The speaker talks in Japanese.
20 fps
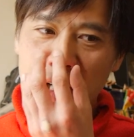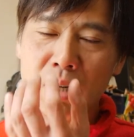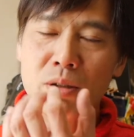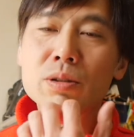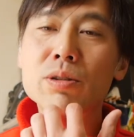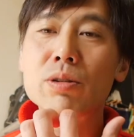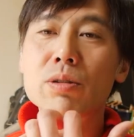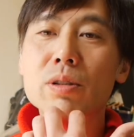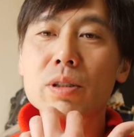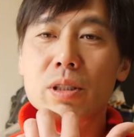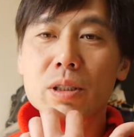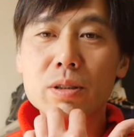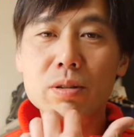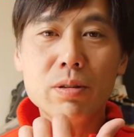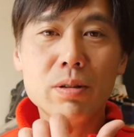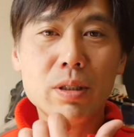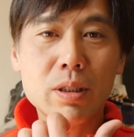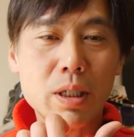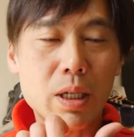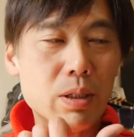花粉症、一
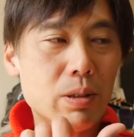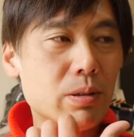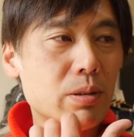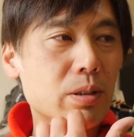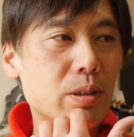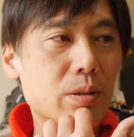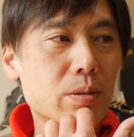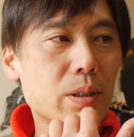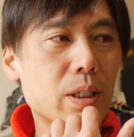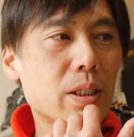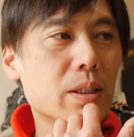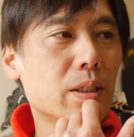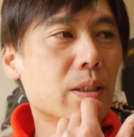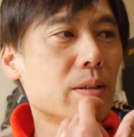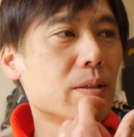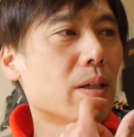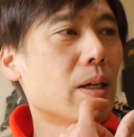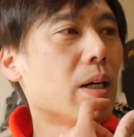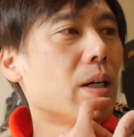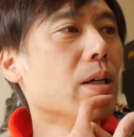応花粉症なんで
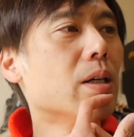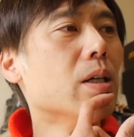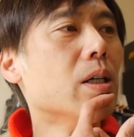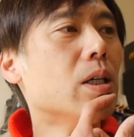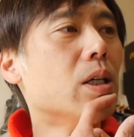すが、